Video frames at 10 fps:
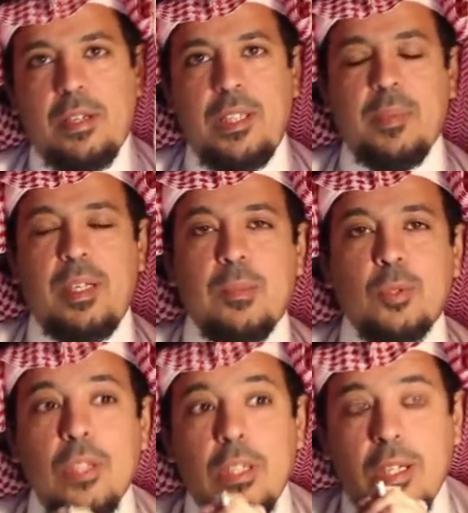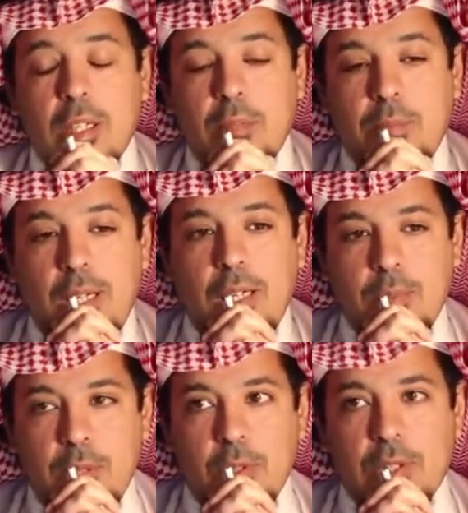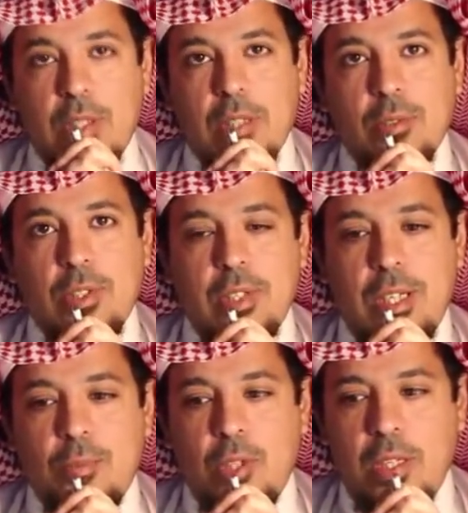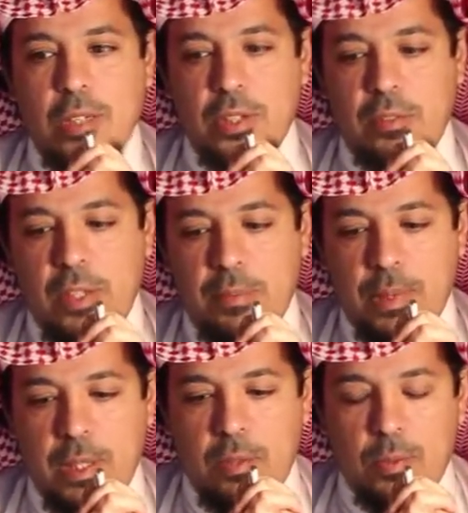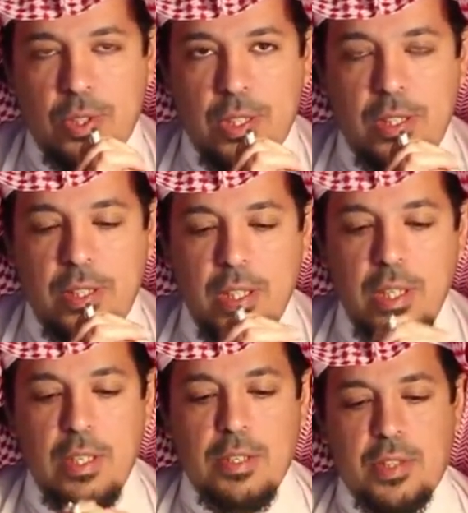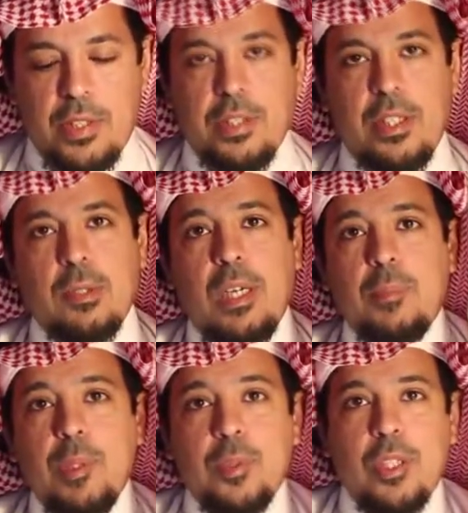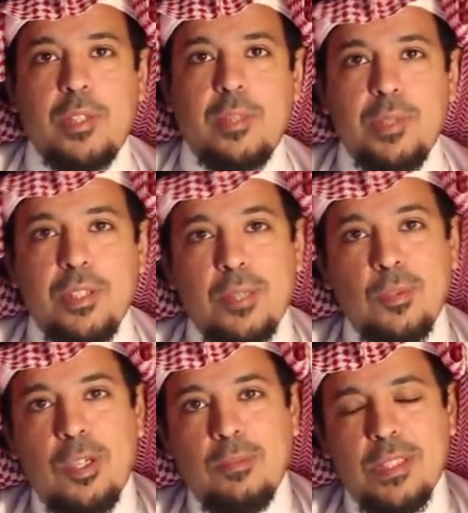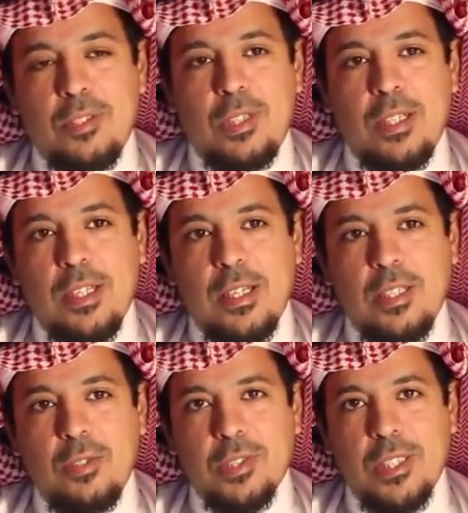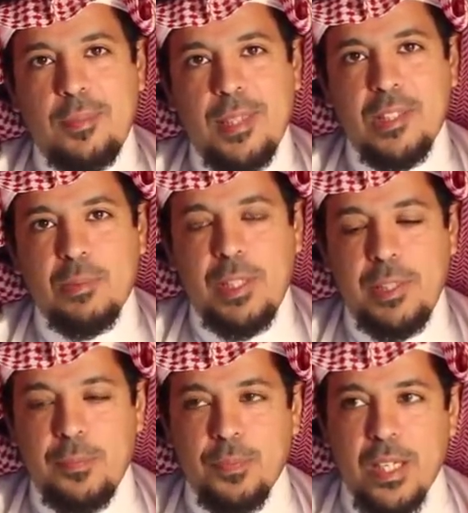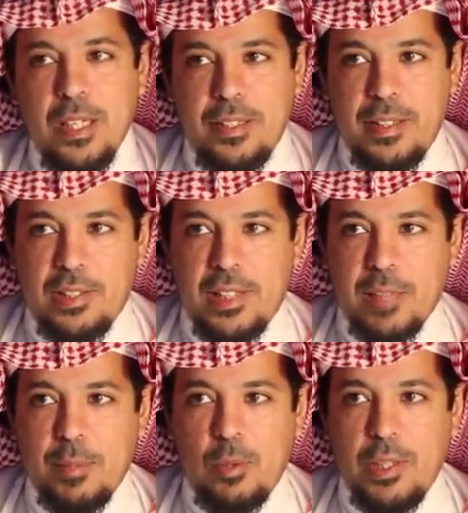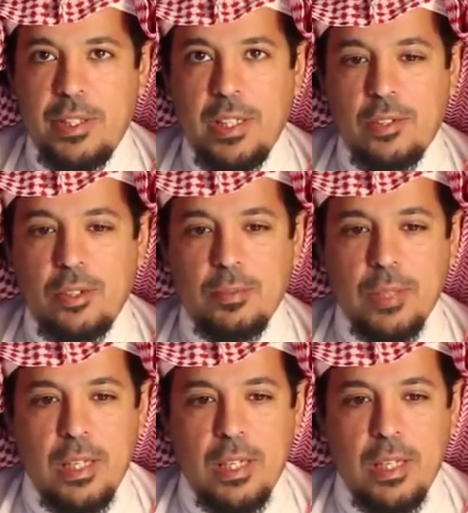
الرحيم الحمد لله رب العالمين والصلاة والسلام على أشرف الأنبياء والمرسلين سيدنا وحبيبنا ونبينا محمد وعلى آله وصحبه أجمعين نستكمل وإياكم